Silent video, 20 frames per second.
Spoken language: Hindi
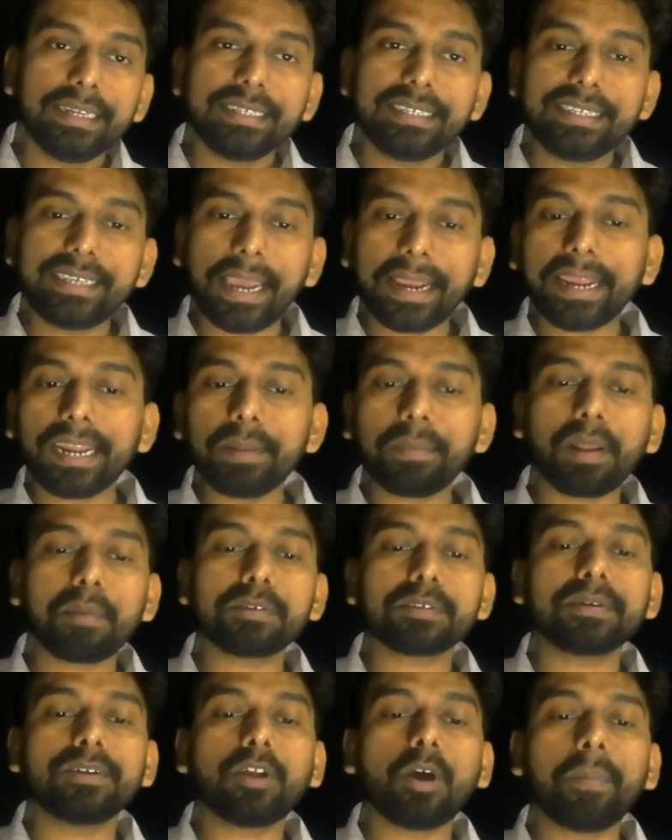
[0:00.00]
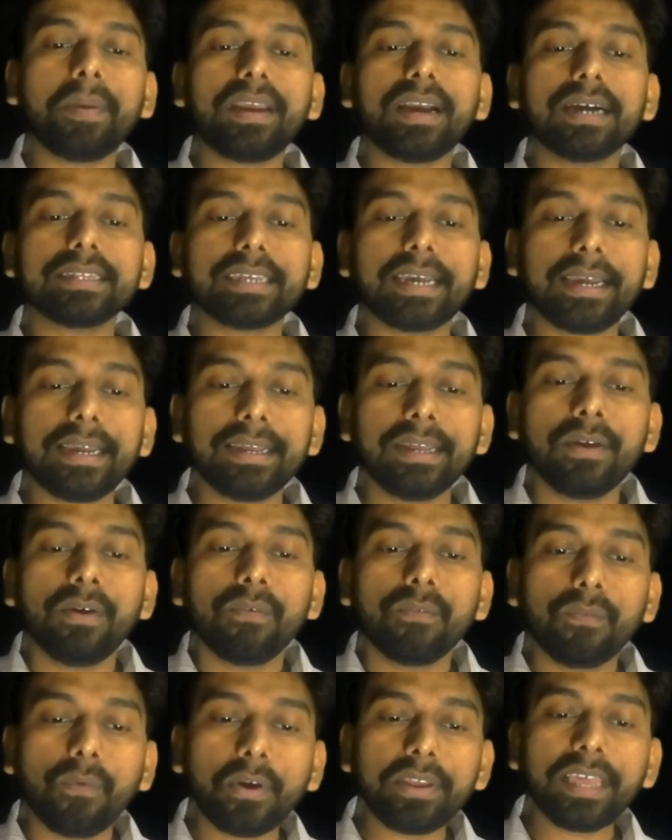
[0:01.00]
सेकेंड हमारे पास में टॉपिक आता है
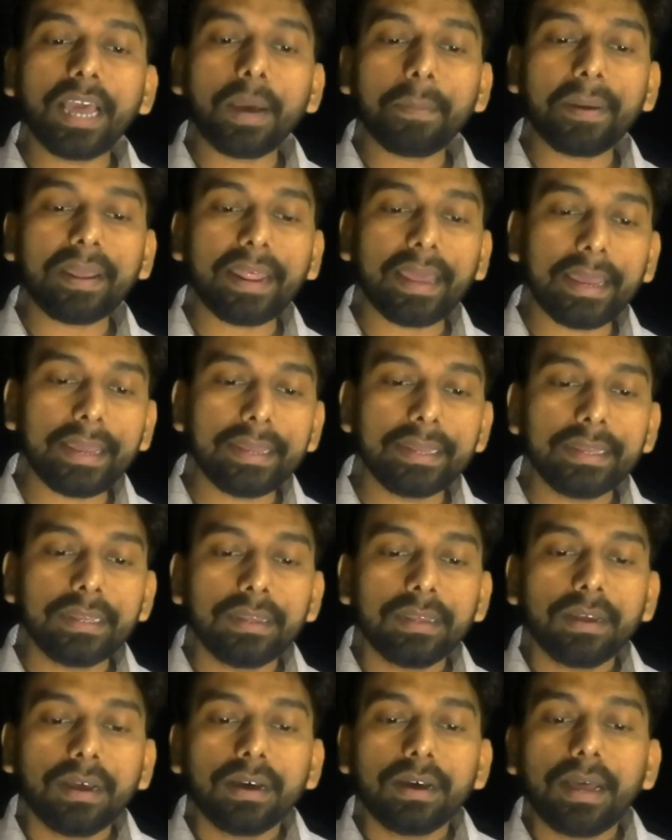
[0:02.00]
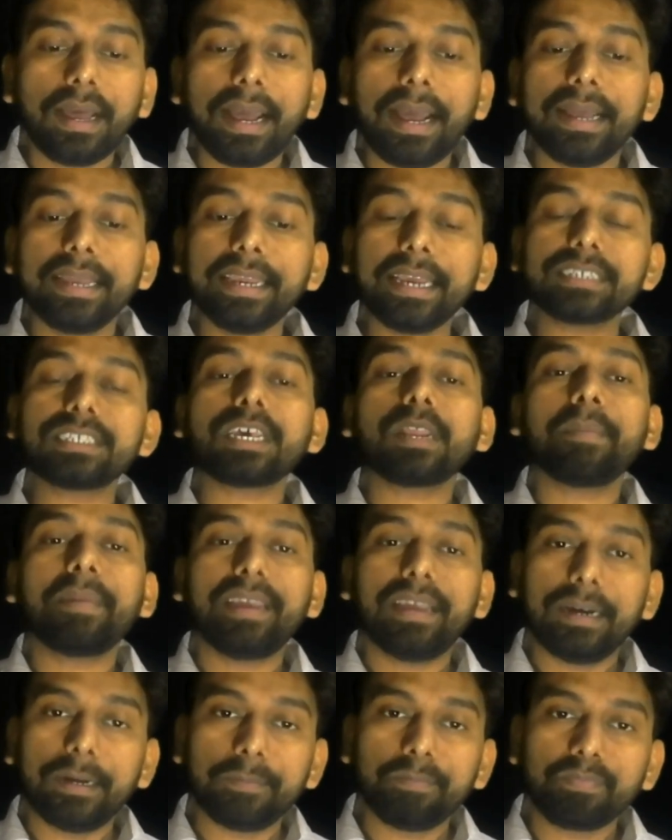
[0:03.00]
वो यहां पर है एएसआरबी
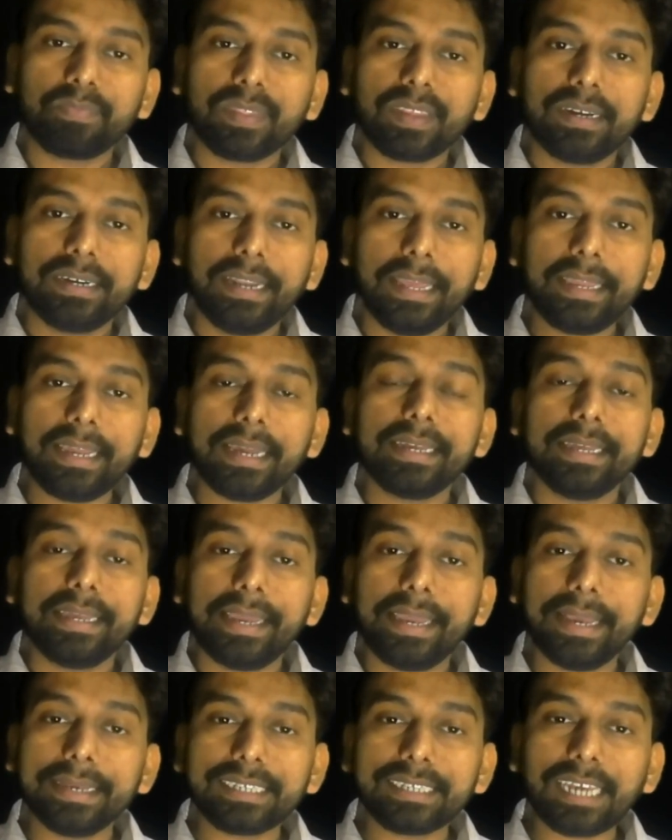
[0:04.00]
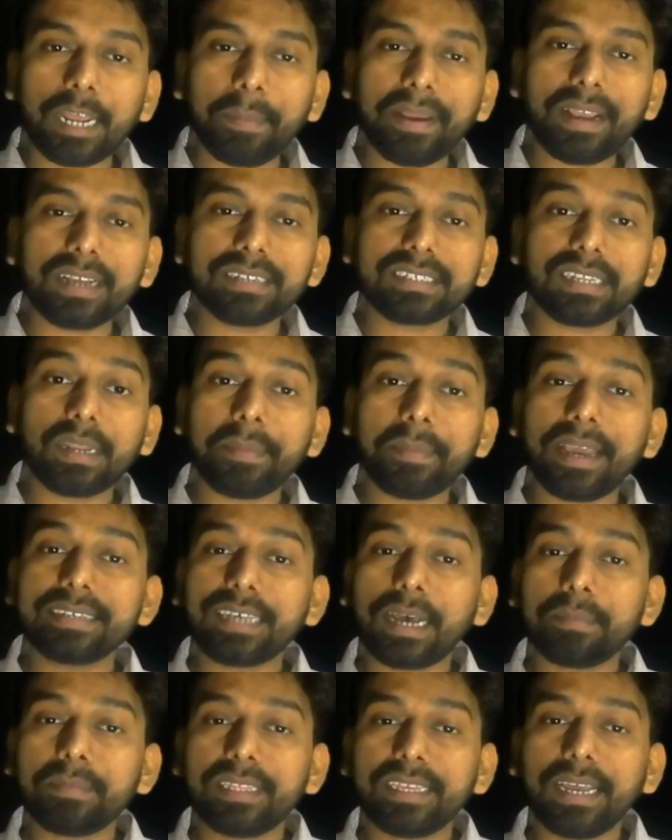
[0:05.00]
का ठीक है एएसआरबी का जिसने भी
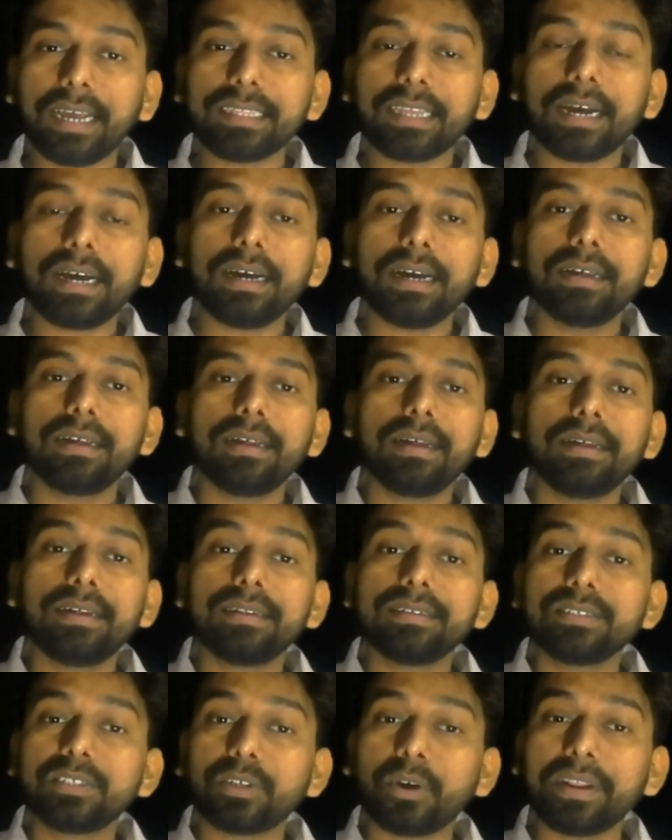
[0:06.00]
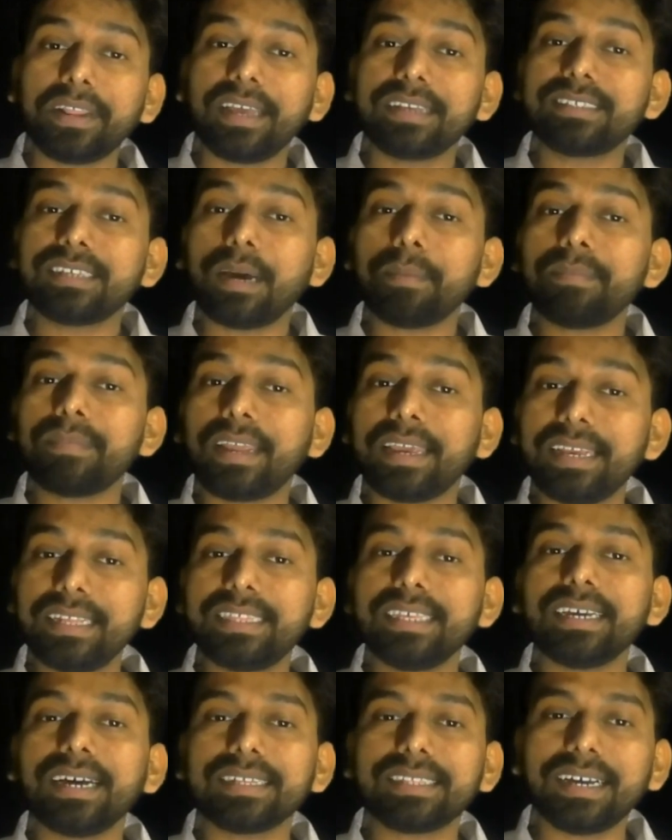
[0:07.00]
एग्जाम दिया था सॉरी एग्जाम नहीं
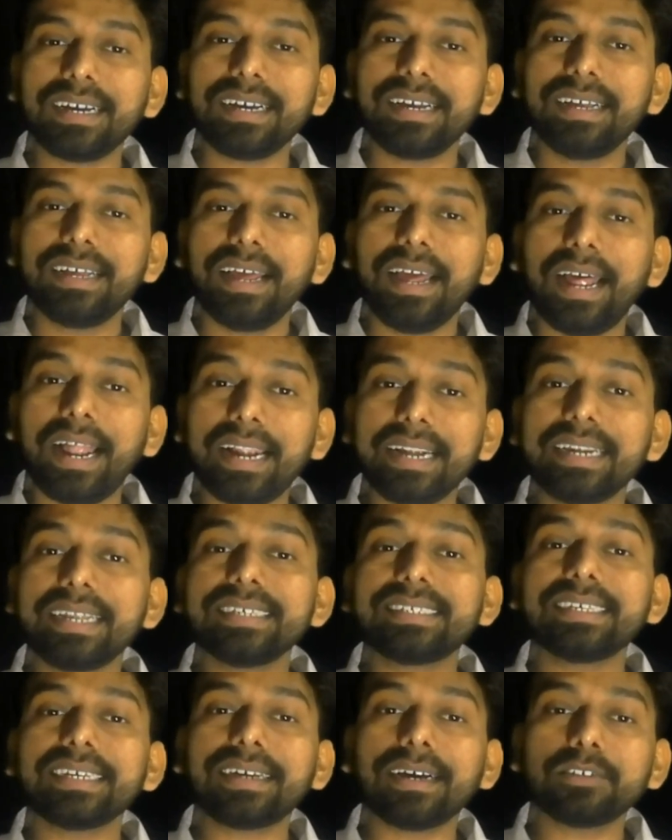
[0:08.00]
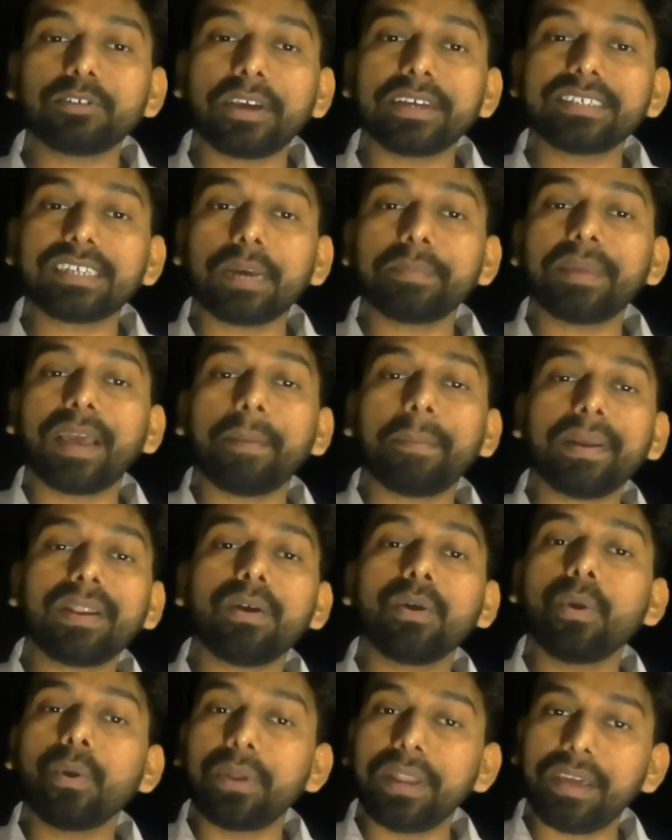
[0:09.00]
दिया था एलडीसी का जो एग्जाम यहाँ पर
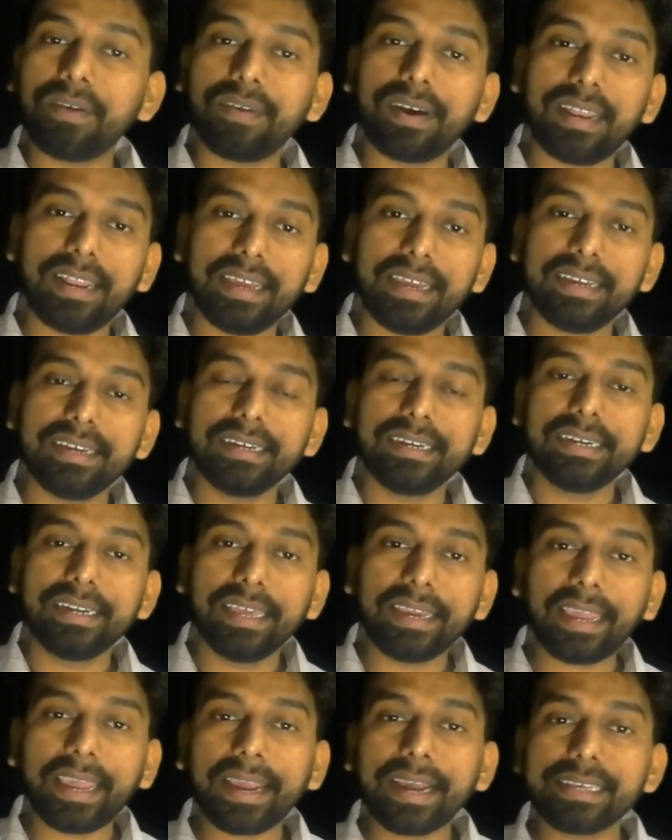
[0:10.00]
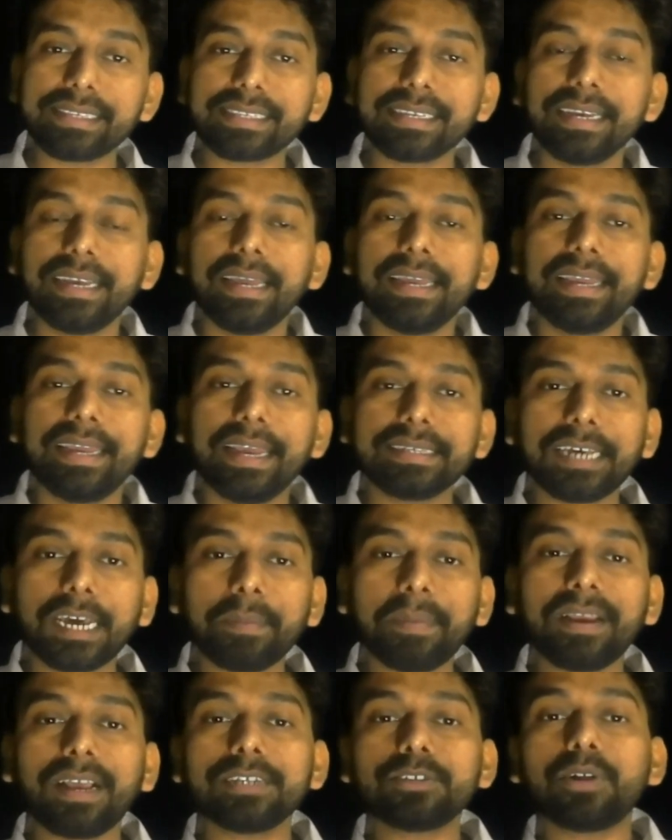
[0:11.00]
होने वाला है ठीक है गैस
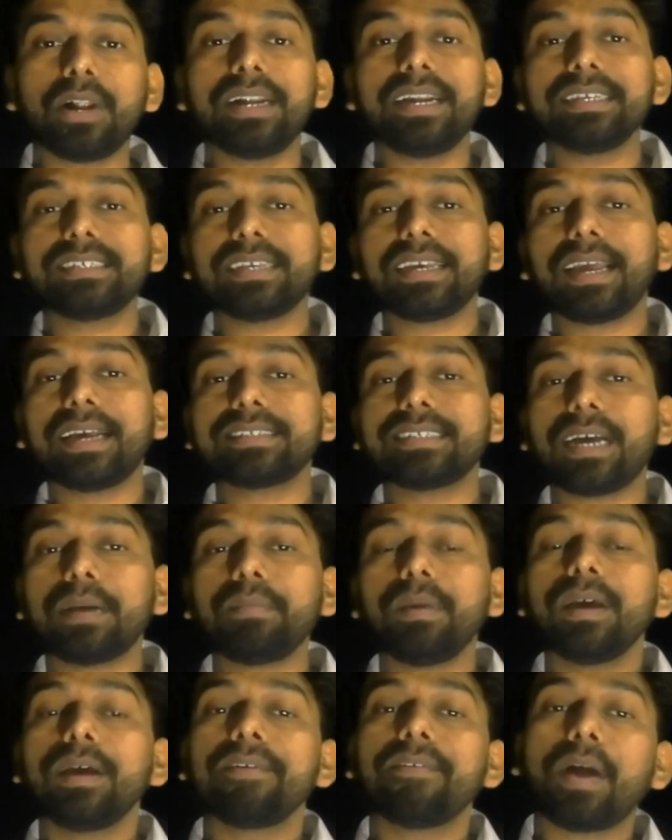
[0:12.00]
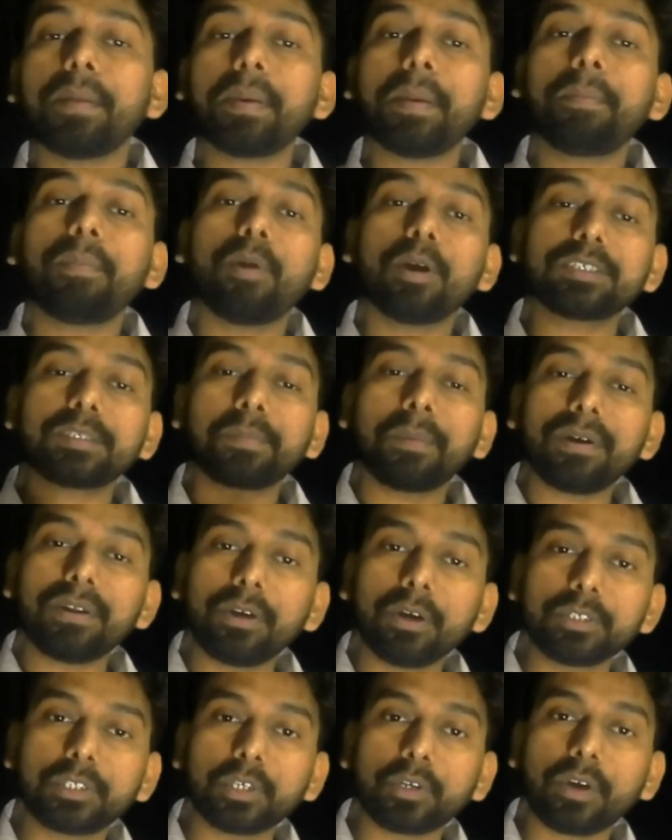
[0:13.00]
एएसआरबी का जो एलडीसी का एग्जाम वहां पे पोस्टपोन
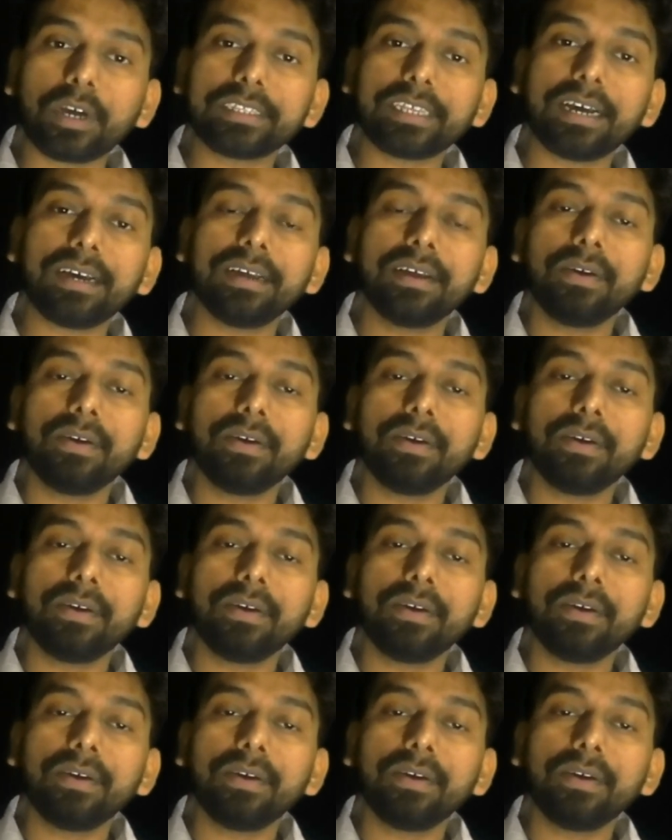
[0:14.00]
हो चुका था